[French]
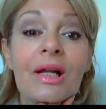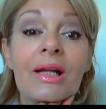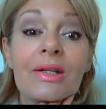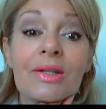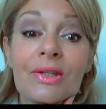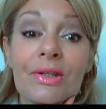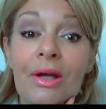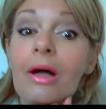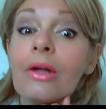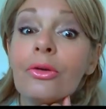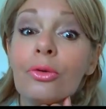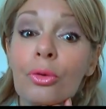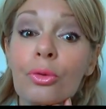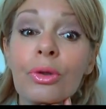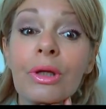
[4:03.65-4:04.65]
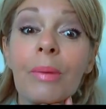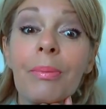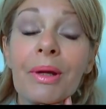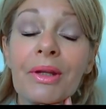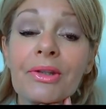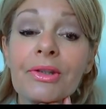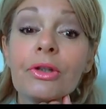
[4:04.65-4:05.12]
elle sera donc à
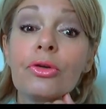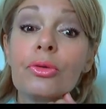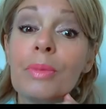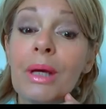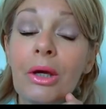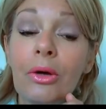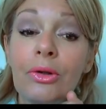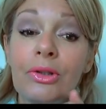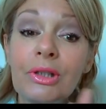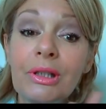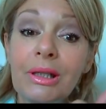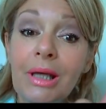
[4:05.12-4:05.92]
partir de mercredi,